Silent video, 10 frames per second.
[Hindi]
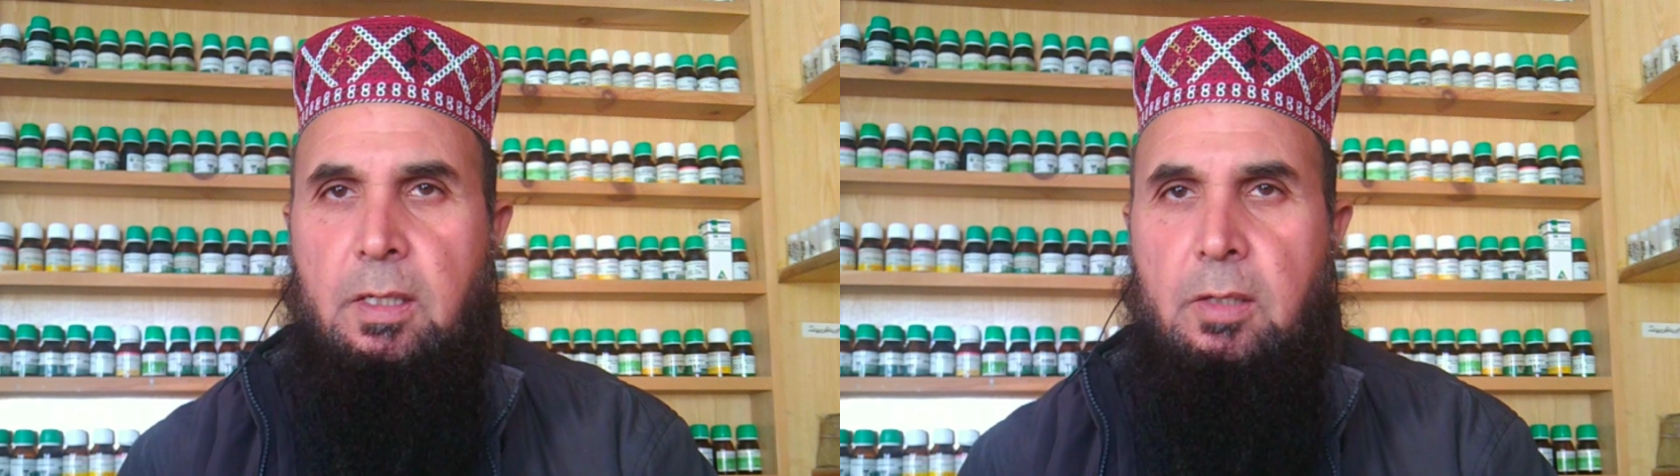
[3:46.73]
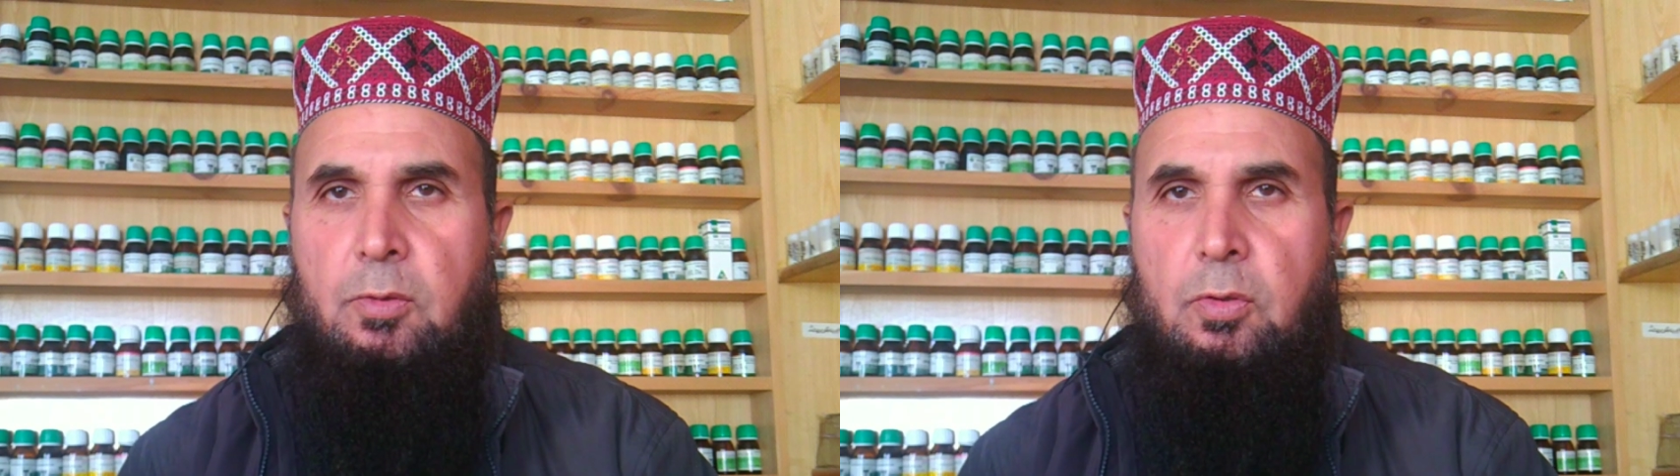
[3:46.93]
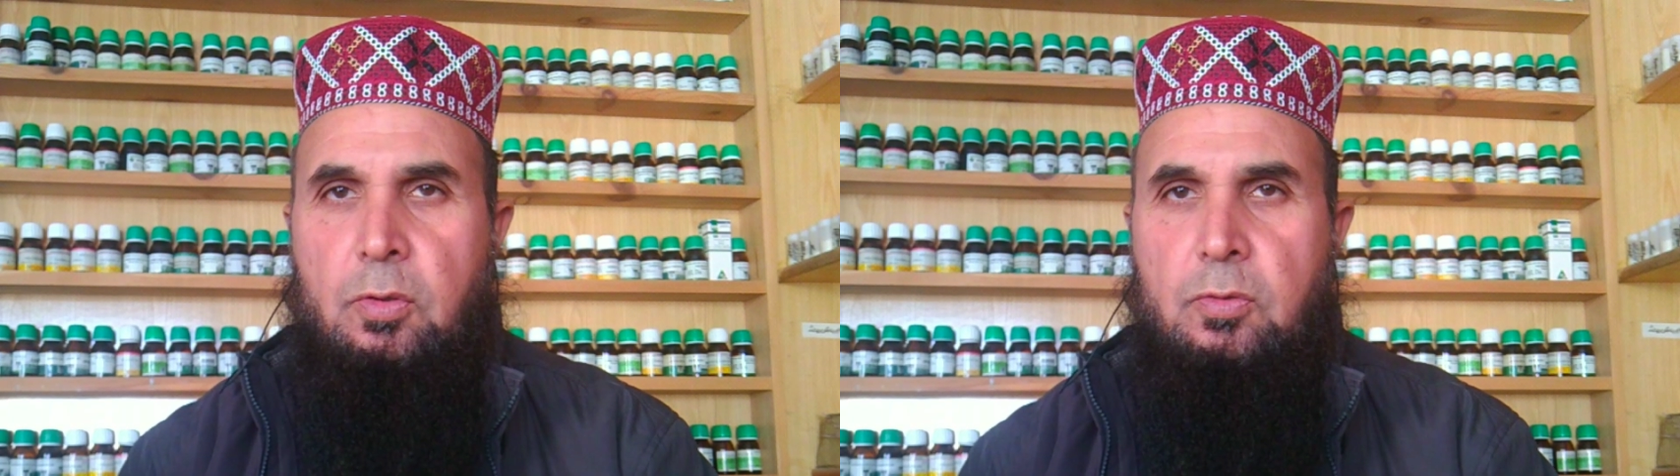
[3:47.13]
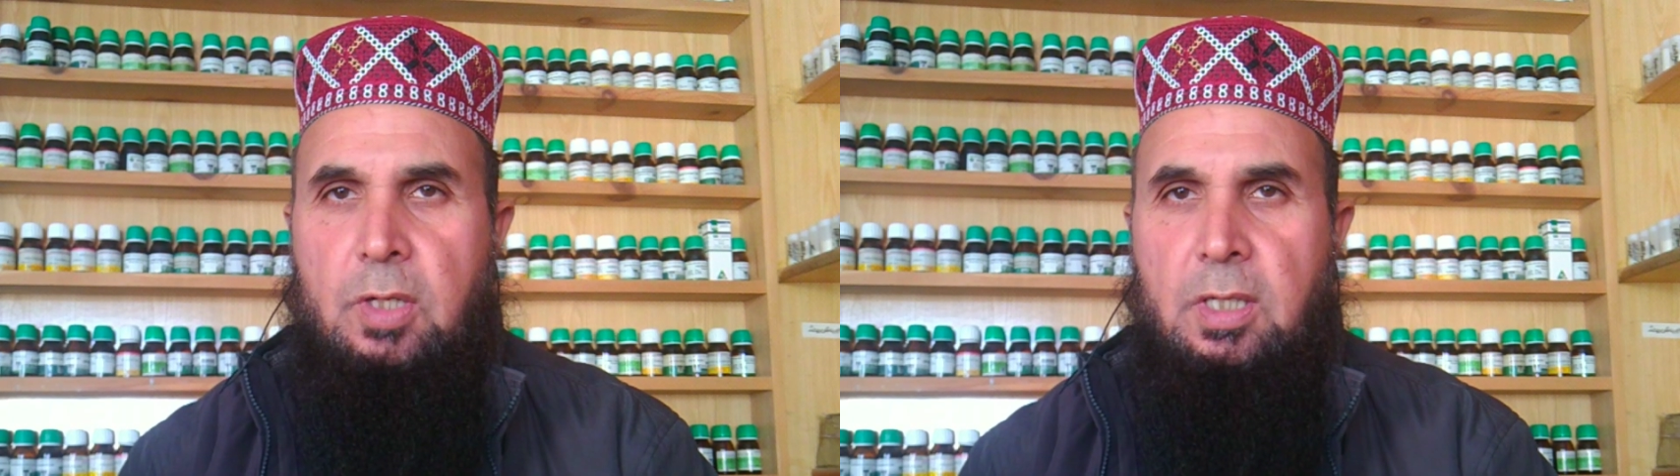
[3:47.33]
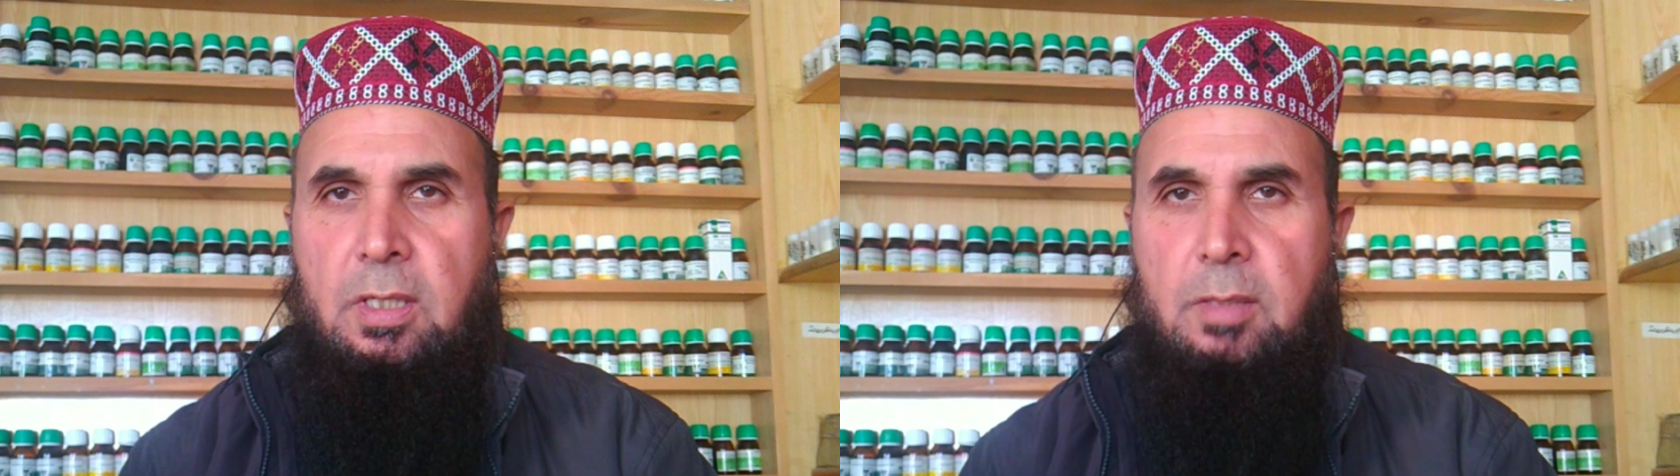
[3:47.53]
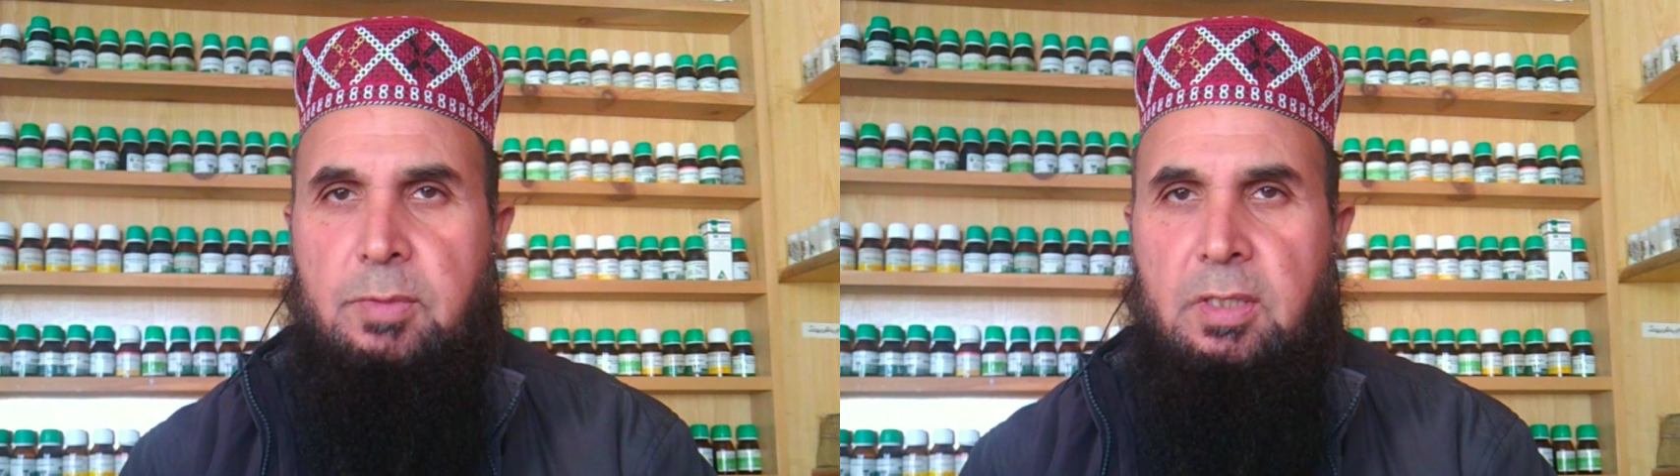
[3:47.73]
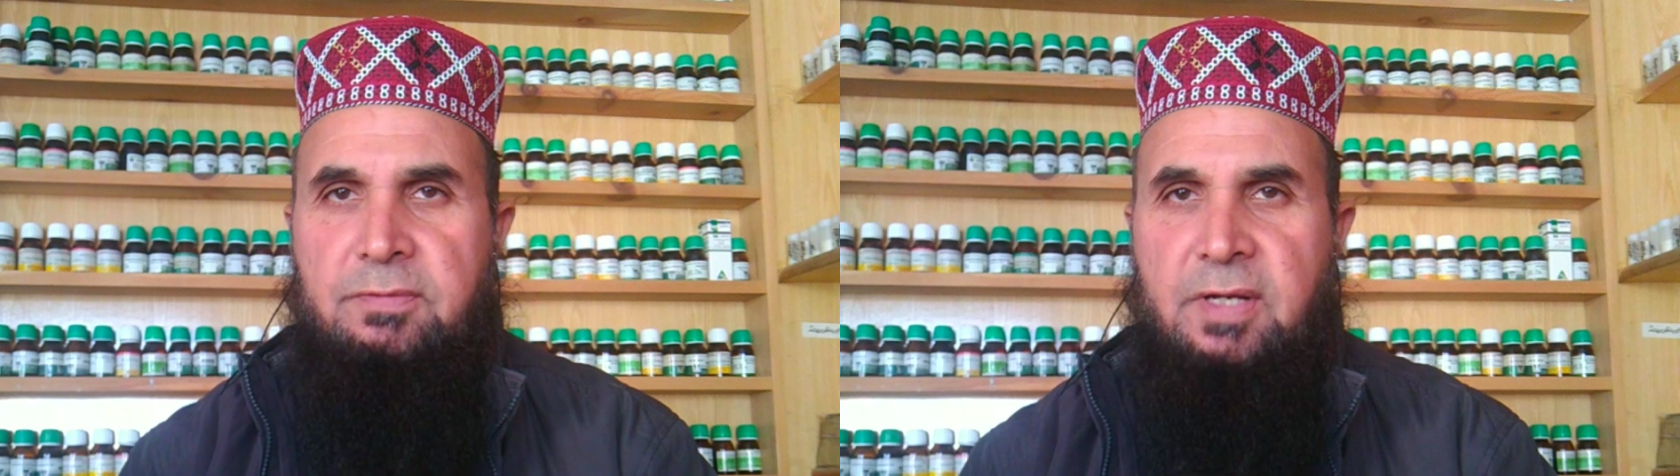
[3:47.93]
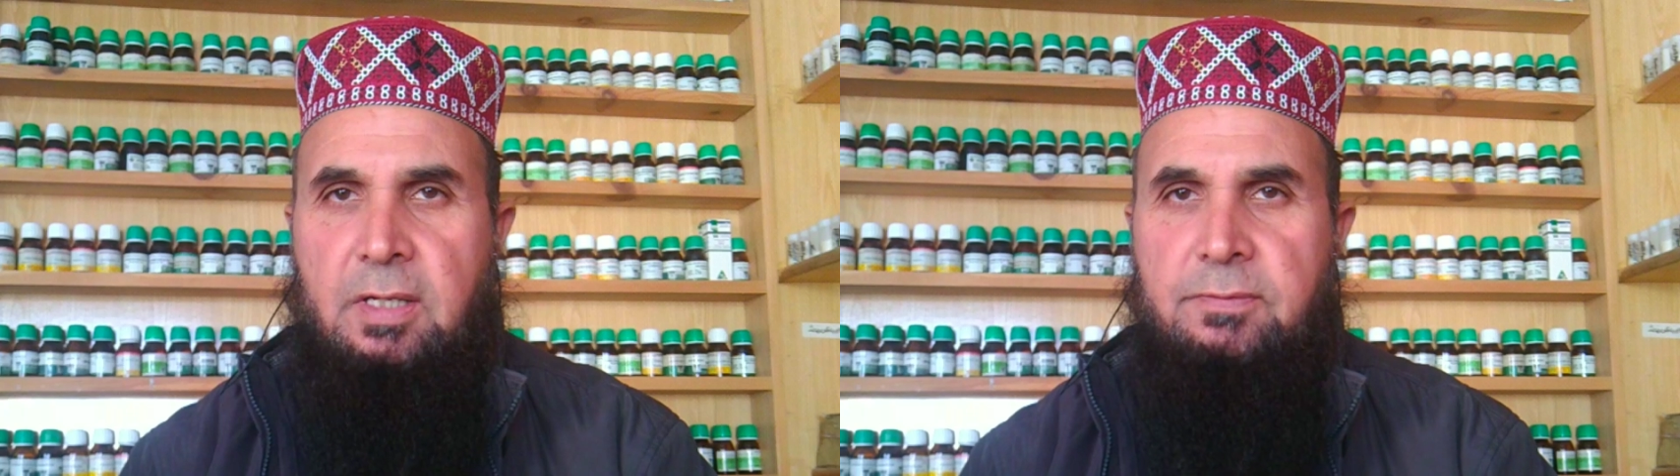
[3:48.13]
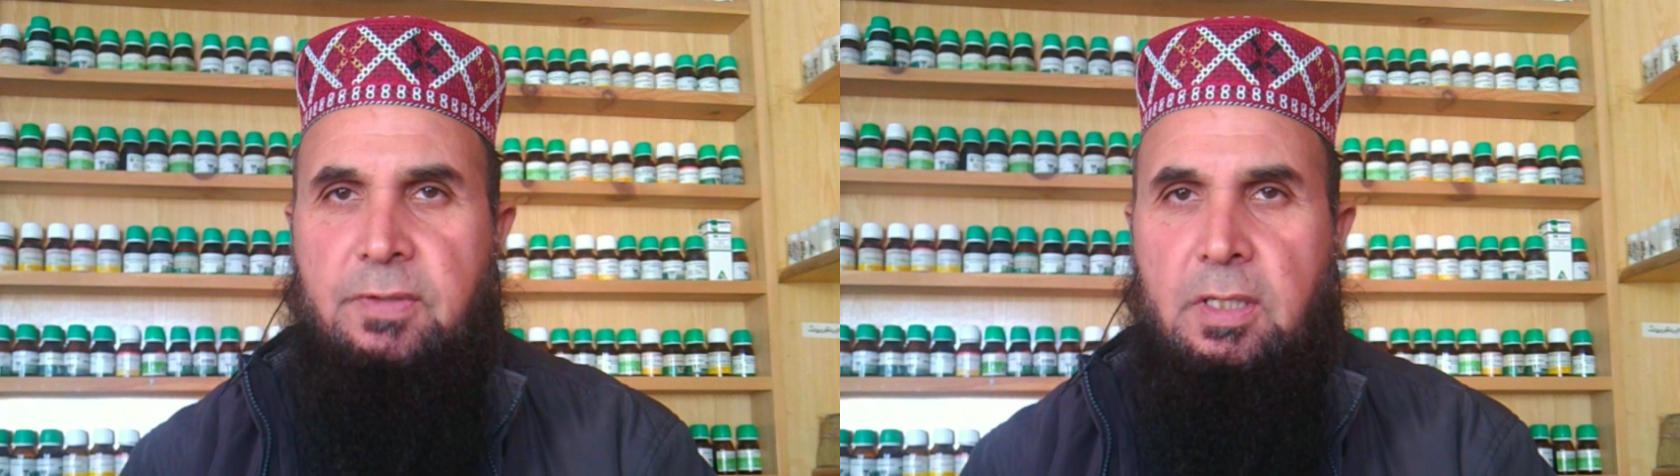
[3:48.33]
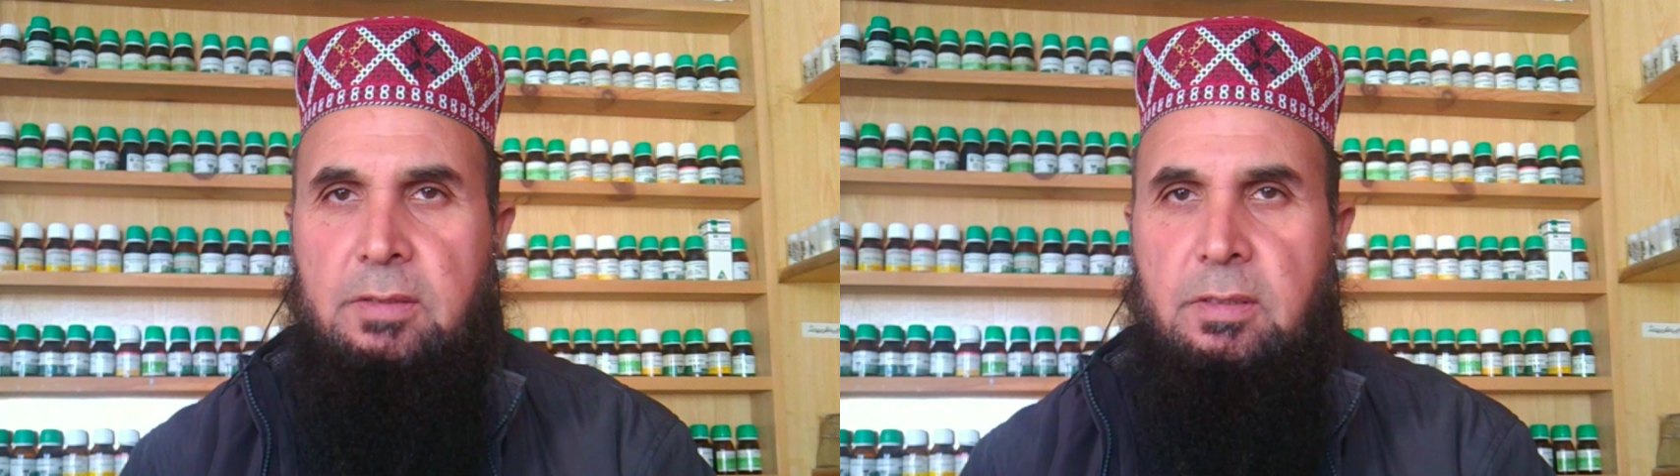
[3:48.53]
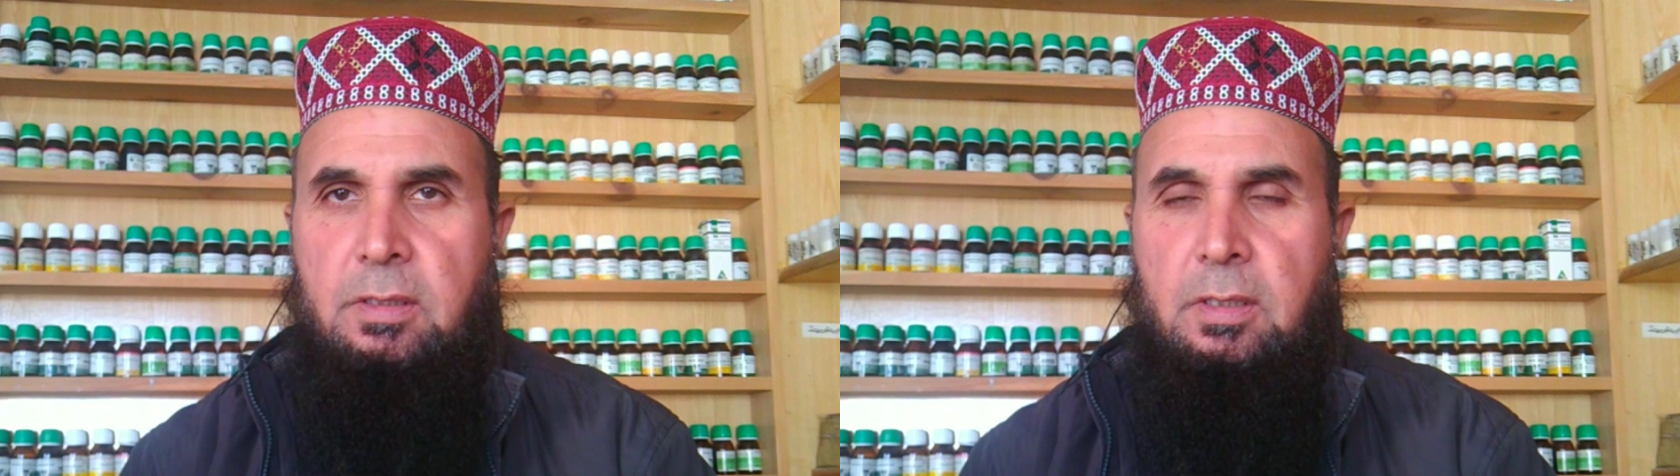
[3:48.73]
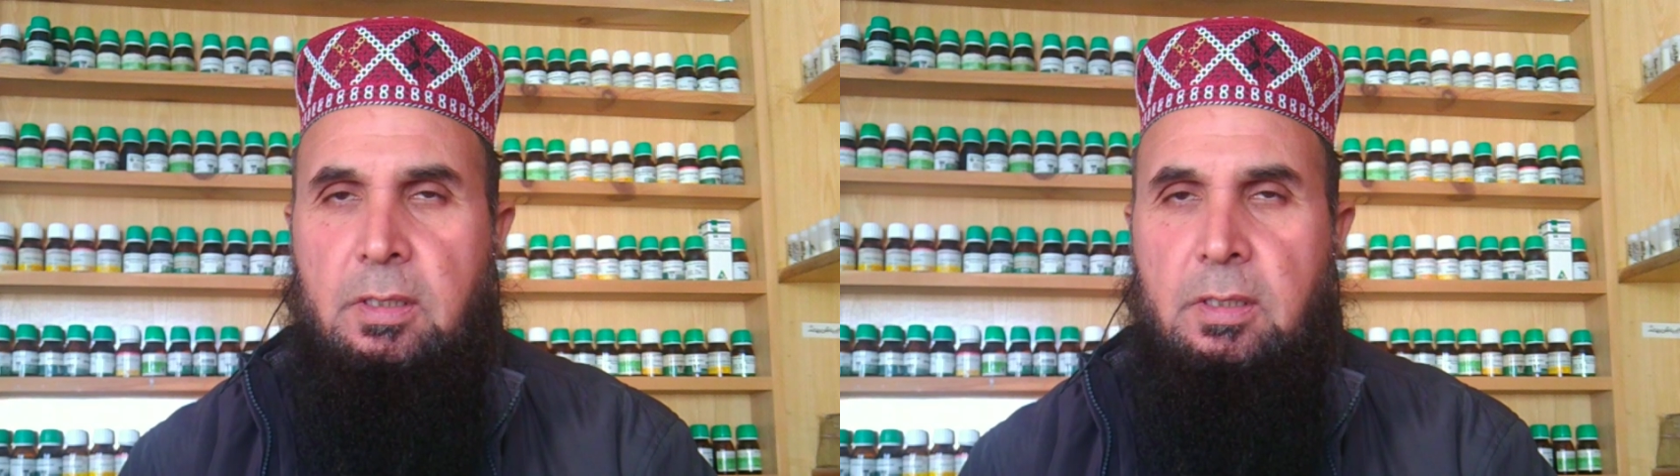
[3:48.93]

और उनको दौरान हमल फास